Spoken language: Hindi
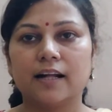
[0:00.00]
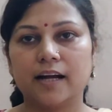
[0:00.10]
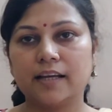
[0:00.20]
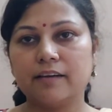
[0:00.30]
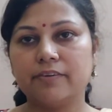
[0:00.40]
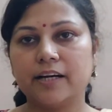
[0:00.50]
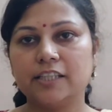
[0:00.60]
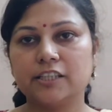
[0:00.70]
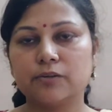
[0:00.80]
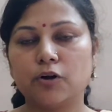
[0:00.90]
घर के
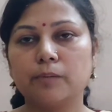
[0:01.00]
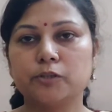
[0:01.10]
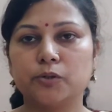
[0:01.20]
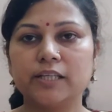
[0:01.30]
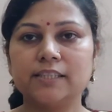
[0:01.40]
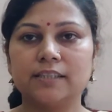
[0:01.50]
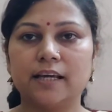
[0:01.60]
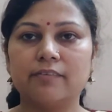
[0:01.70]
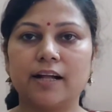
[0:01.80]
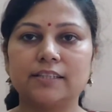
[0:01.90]
फर्नीचर को हम थोड़ी सी
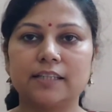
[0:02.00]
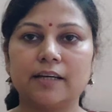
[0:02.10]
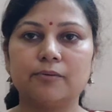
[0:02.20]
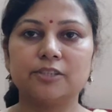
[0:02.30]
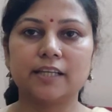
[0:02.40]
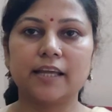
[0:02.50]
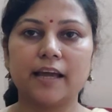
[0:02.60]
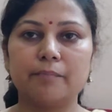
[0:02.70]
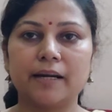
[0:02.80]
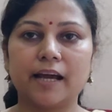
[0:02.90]
देखभाल से उसे
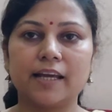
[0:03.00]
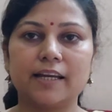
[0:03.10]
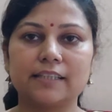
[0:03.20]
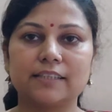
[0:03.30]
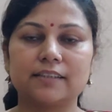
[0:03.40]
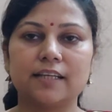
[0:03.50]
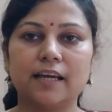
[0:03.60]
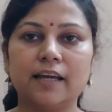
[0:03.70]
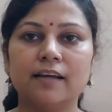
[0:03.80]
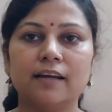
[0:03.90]
नया बना के रख सकते
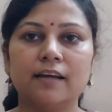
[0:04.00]
हैं